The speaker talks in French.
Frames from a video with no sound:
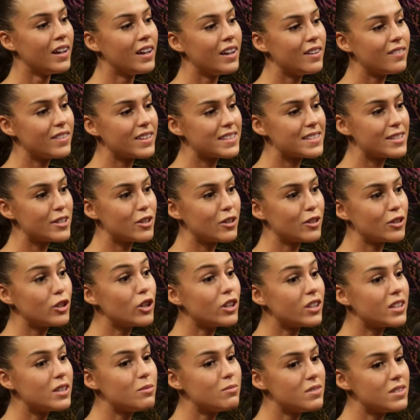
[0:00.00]
Fait que, tu sais, un gars
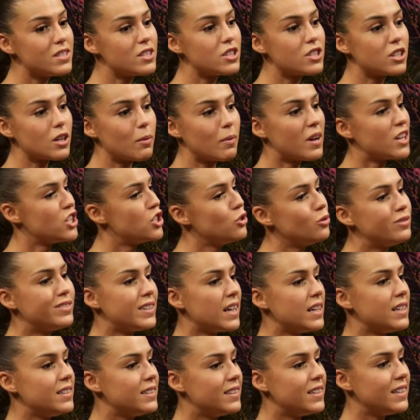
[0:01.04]
qui me dit justement, j'ai eu
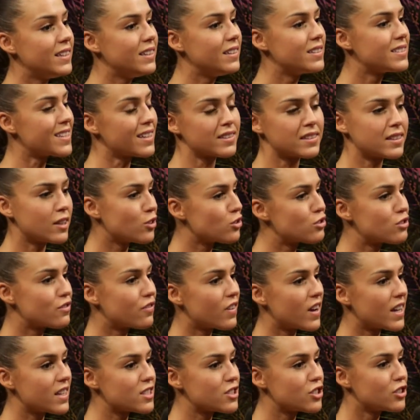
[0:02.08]
telle idée, ça te tente-tu de
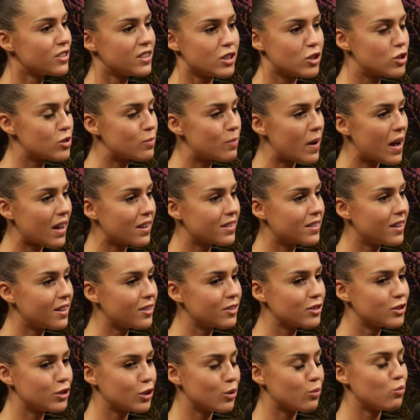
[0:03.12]
faire ça, t'es-tu
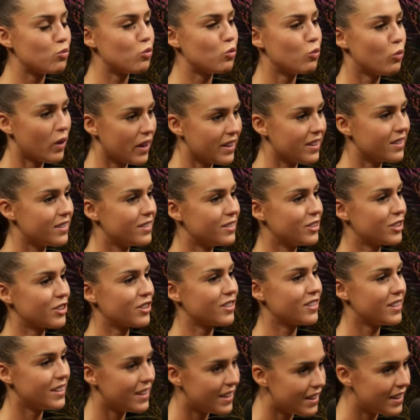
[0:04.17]
partante? Comme, ouais.
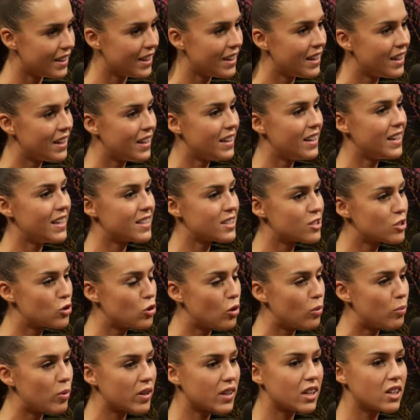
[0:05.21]
ah, c'est hot. Let's go.
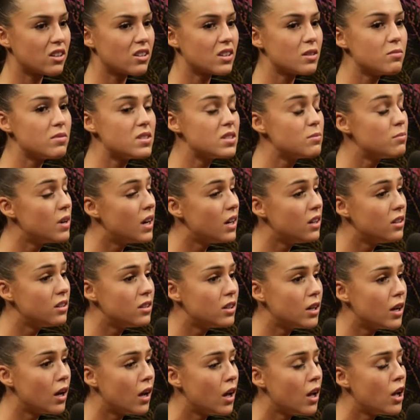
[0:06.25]
Pas quelqu'un qui me dit, ben
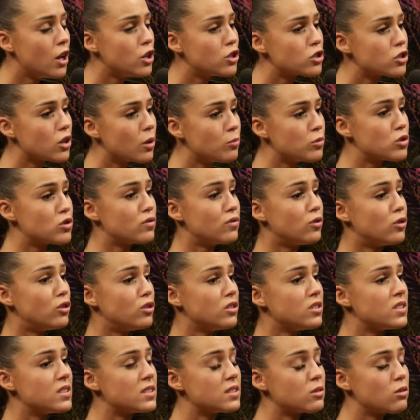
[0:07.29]
là, c'est comme tu veux,
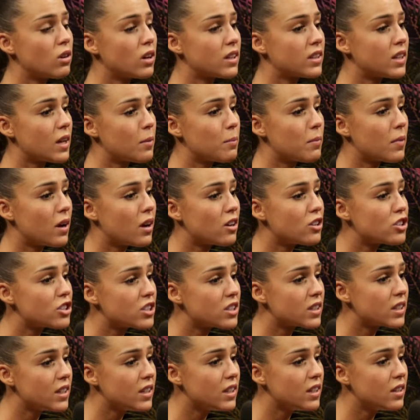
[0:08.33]
tu sais, c'est quoi que t'aimes
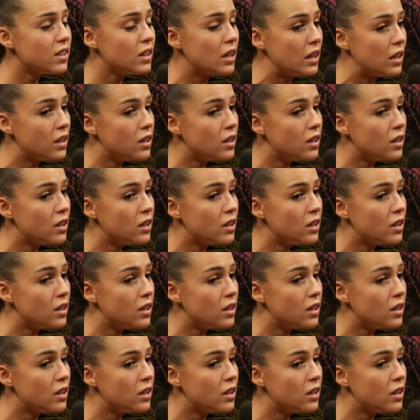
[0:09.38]
manger?